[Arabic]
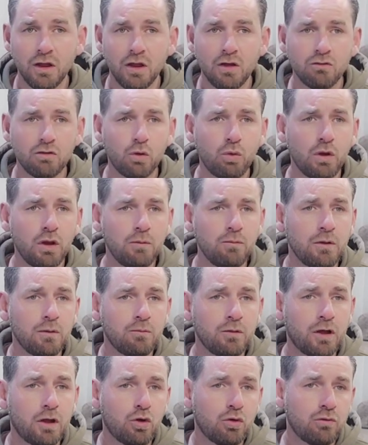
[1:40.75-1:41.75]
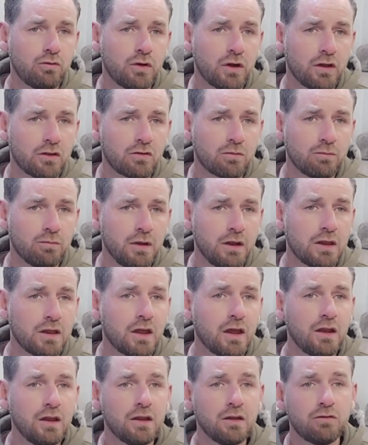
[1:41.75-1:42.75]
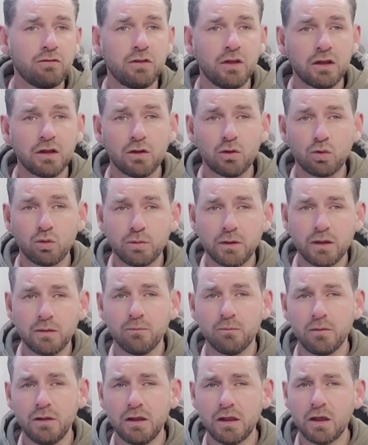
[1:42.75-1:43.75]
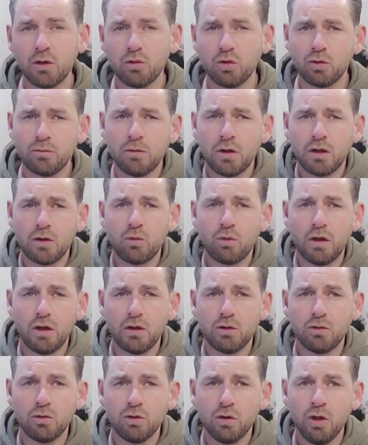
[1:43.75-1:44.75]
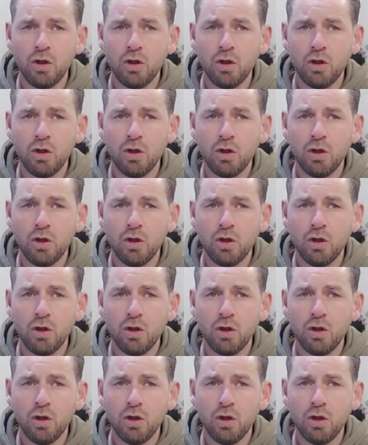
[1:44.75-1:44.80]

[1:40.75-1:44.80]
فهو لم يمدحهم فحسب بل كان يفتخر بهم لكونهم أخواله